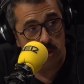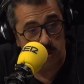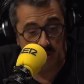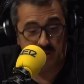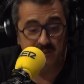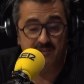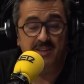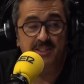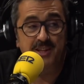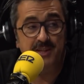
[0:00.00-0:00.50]

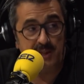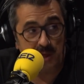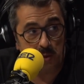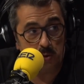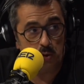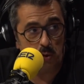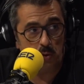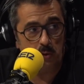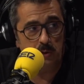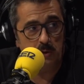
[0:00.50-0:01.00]
y se
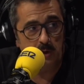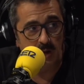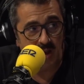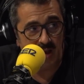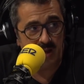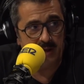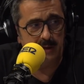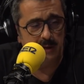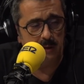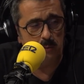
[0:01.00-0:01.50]
detectó en el
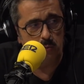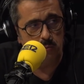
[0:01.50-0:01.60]
aire